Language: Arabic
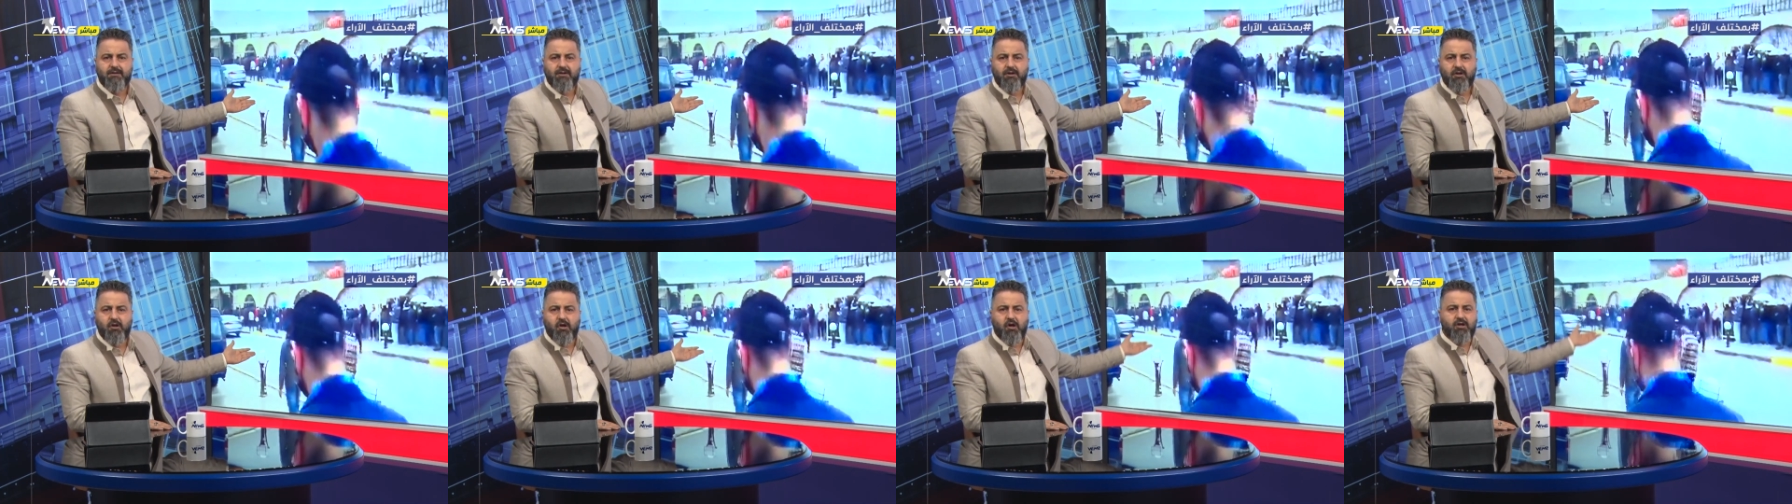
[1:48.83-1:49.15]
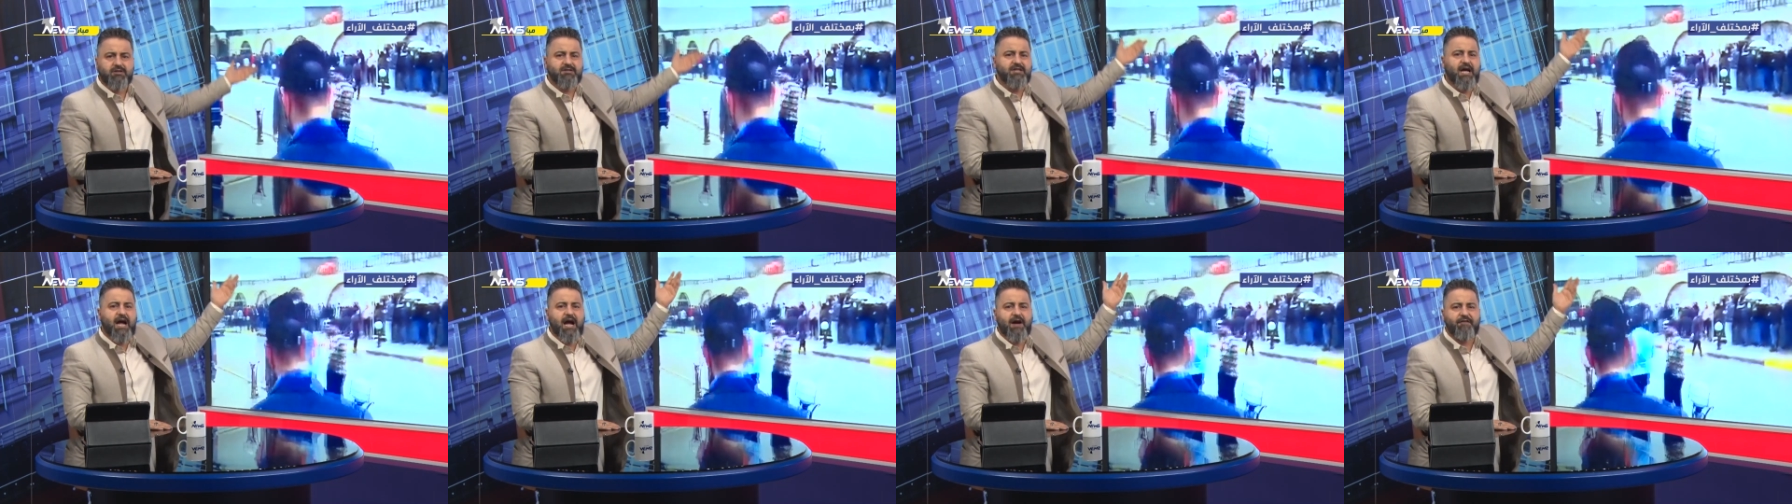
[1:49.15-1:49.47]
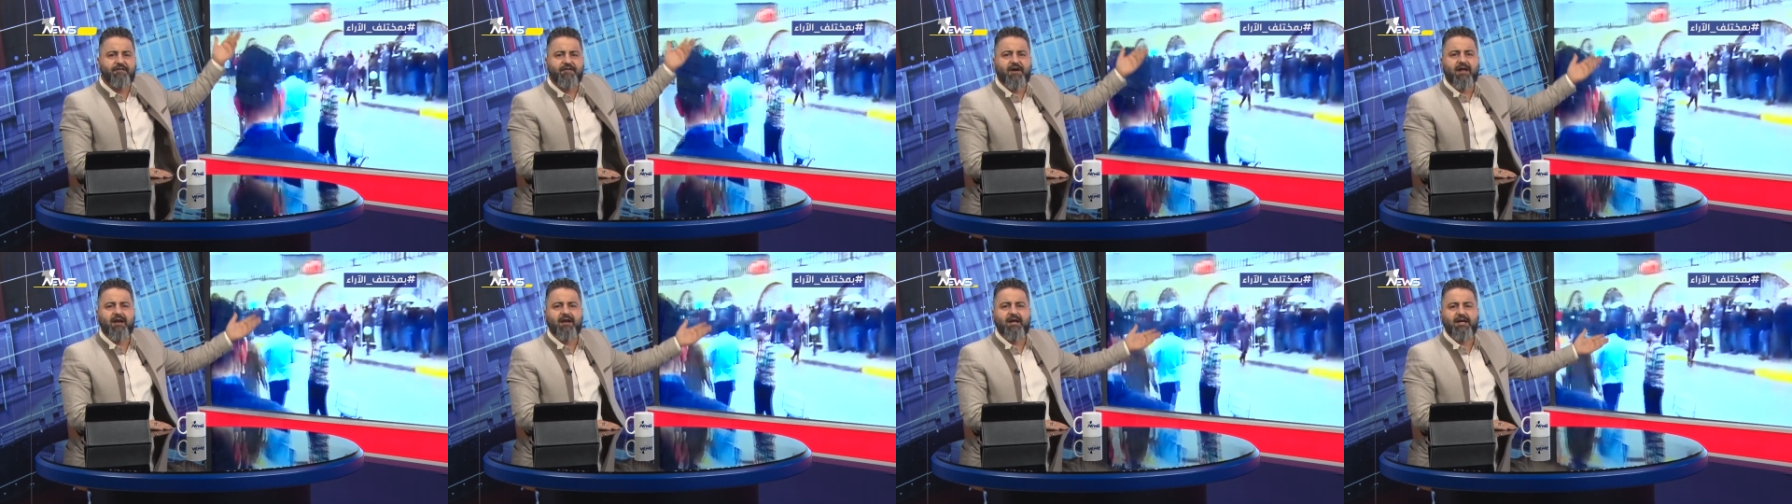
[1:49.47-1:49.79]
لو
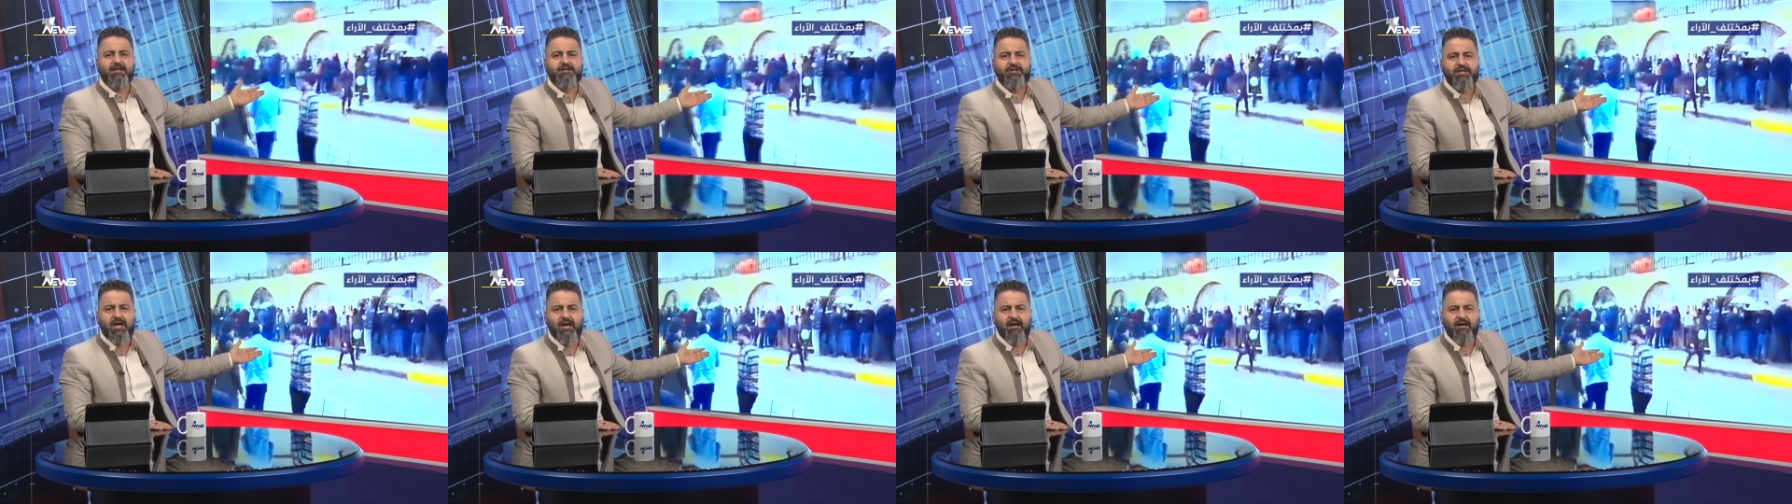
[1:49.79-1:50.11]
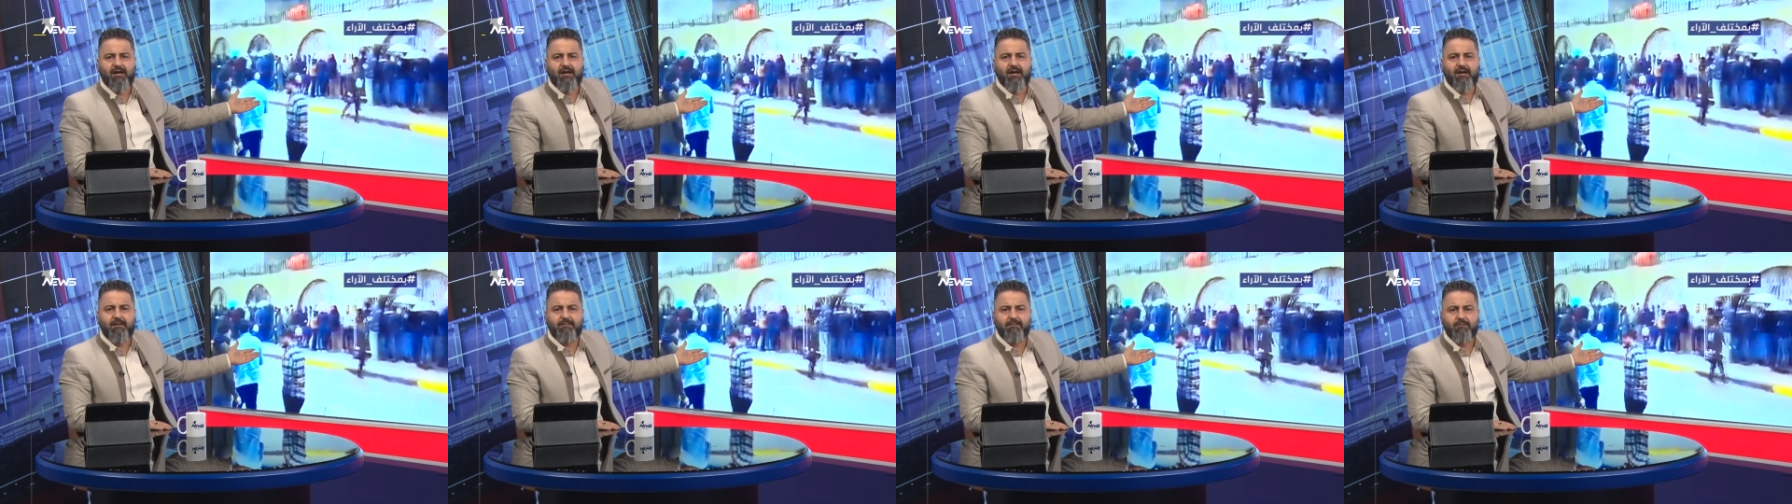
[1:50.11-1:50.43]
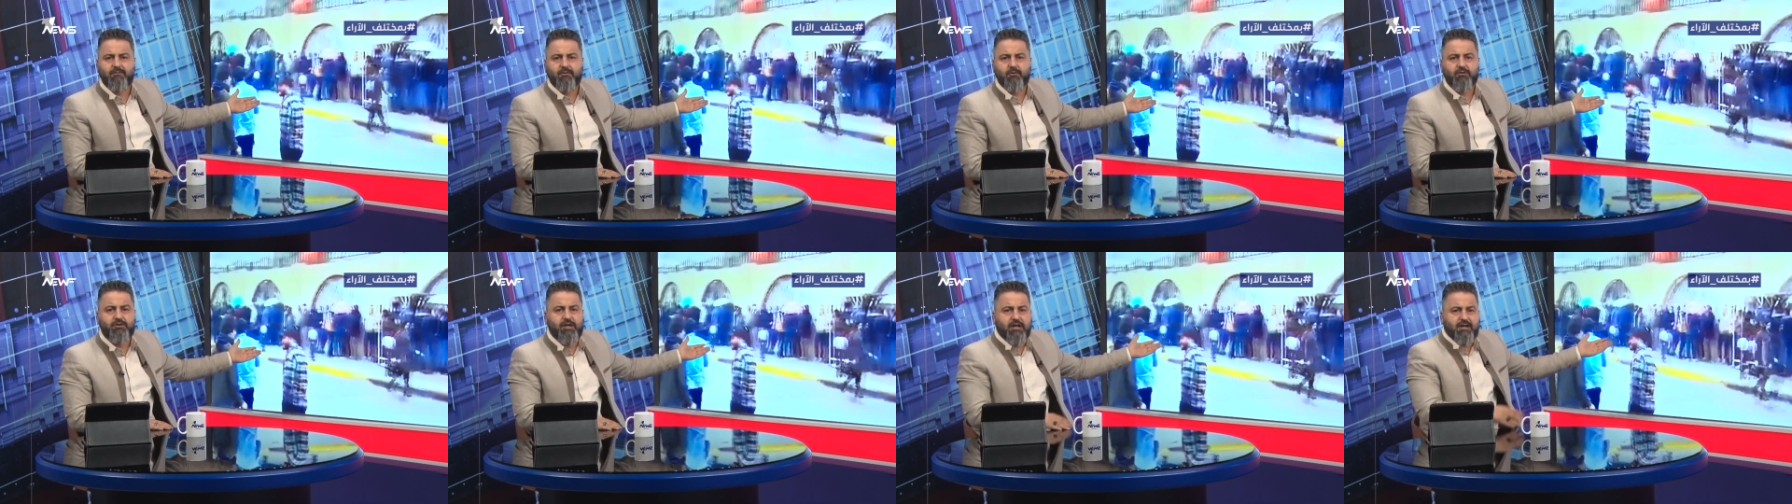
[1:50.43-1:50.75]
صحفي الله
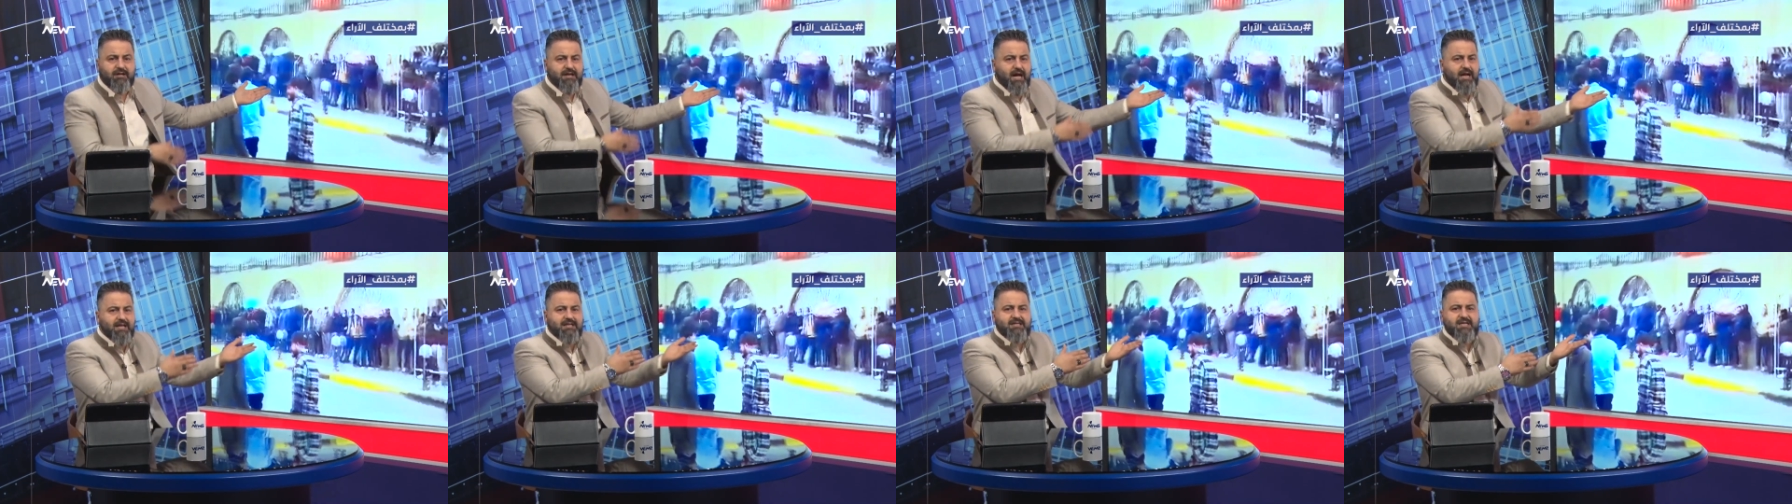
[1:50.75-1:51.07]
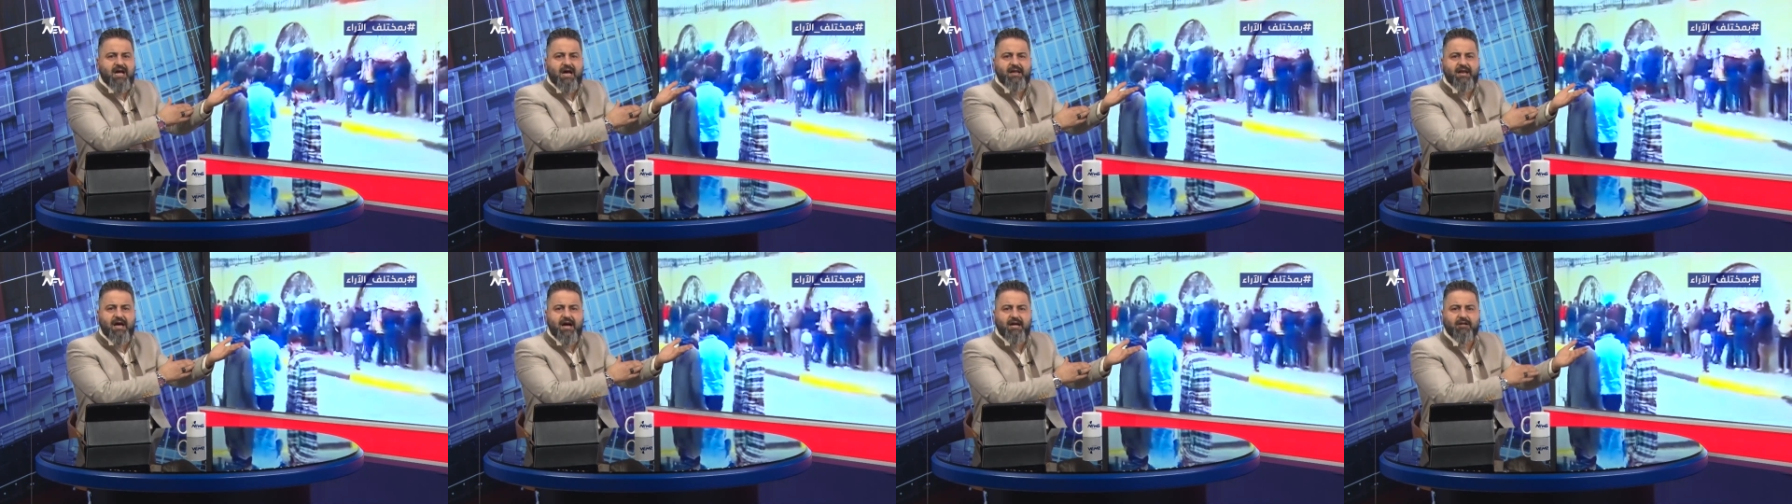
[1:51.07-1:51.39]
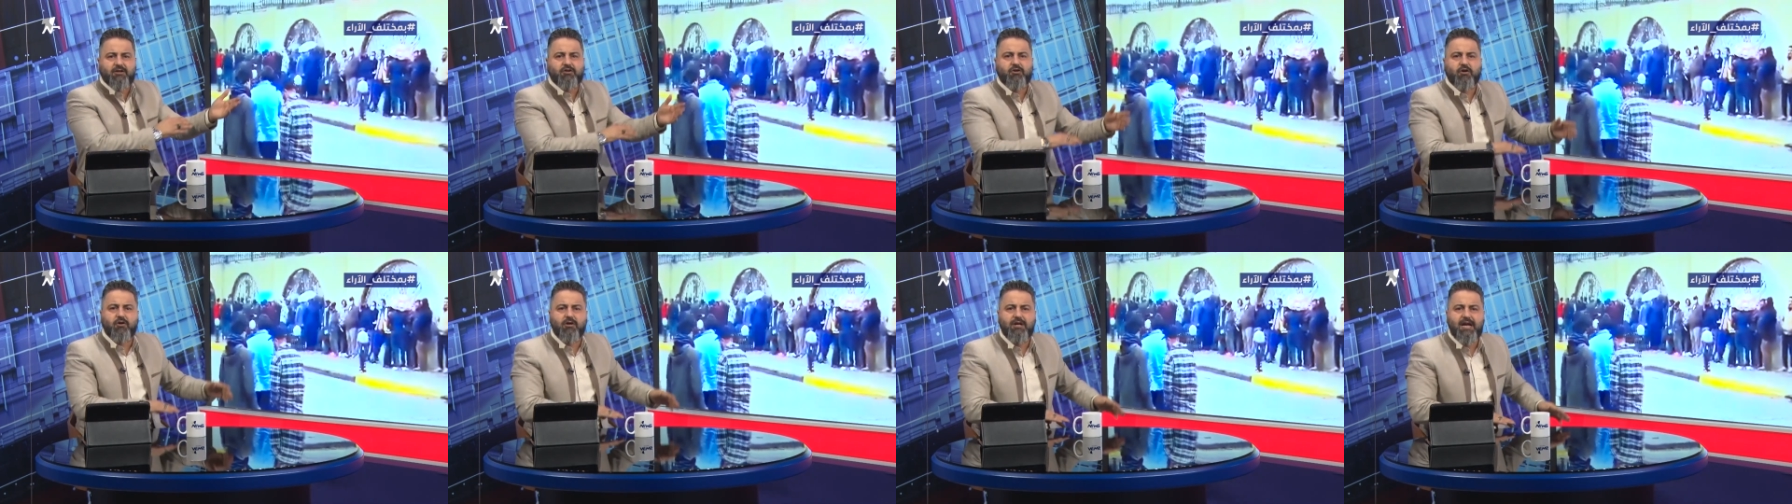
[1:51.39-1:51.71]
يكرم وتلقى لسانه
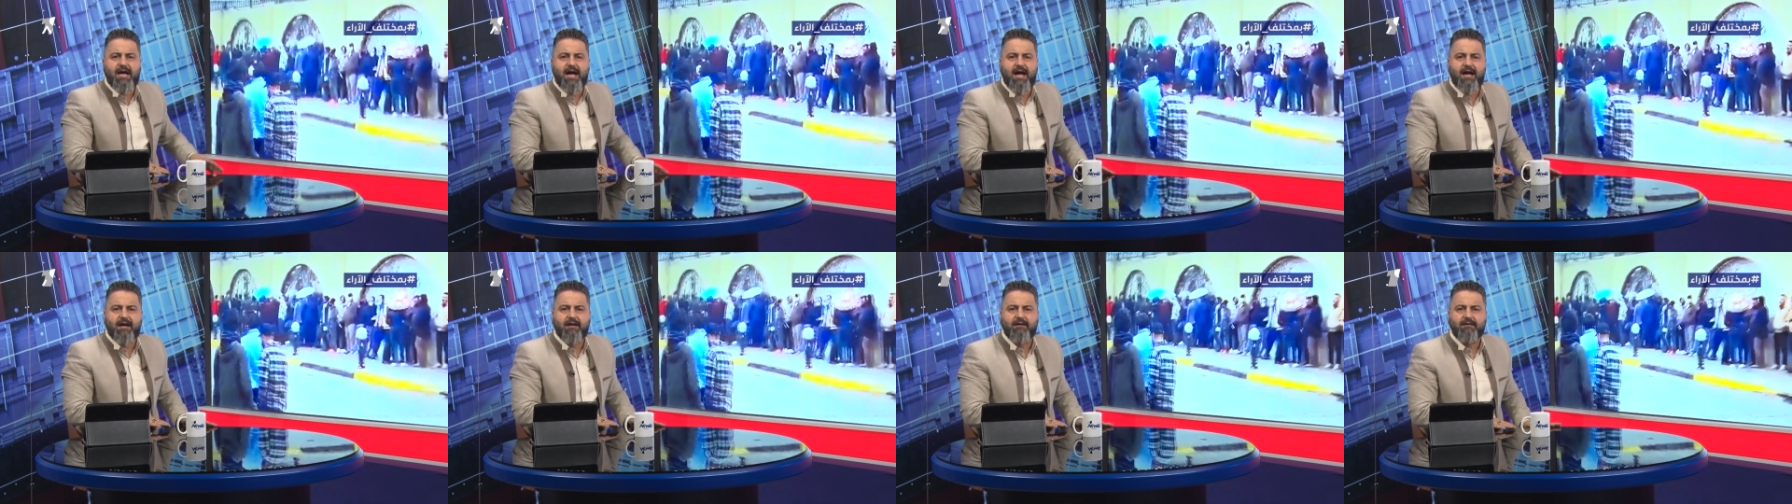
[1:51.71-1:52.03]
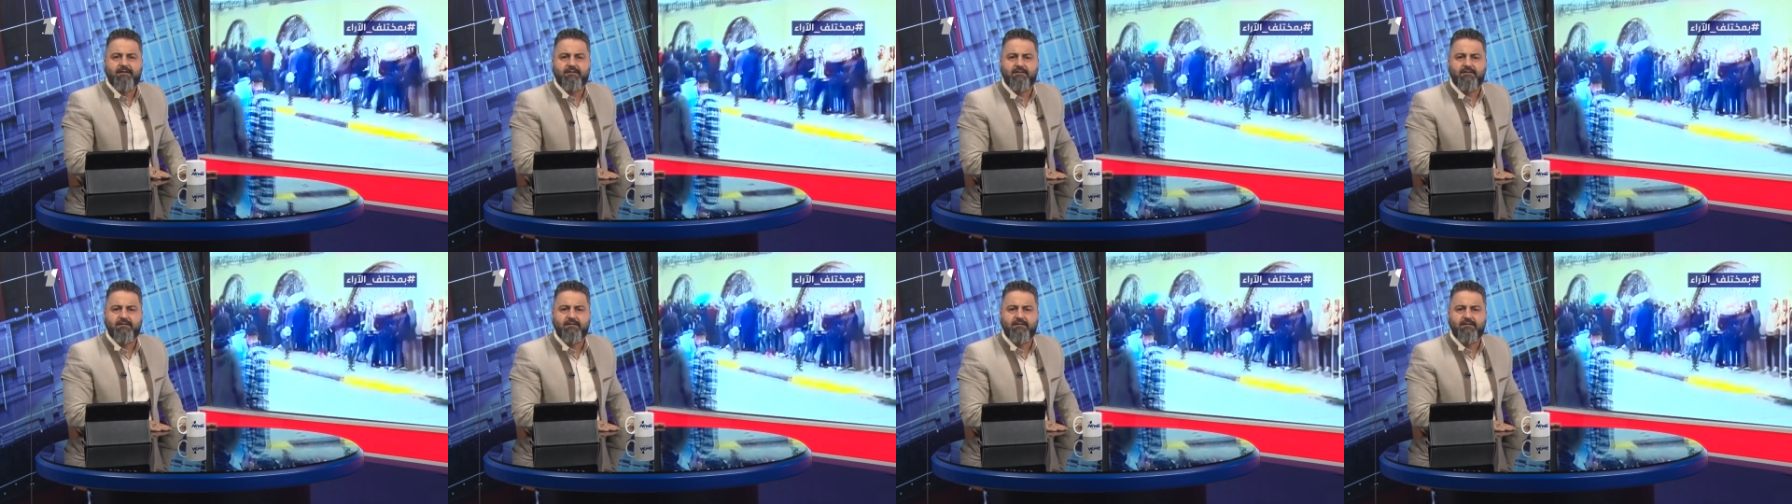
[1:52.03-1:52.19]
هالطوله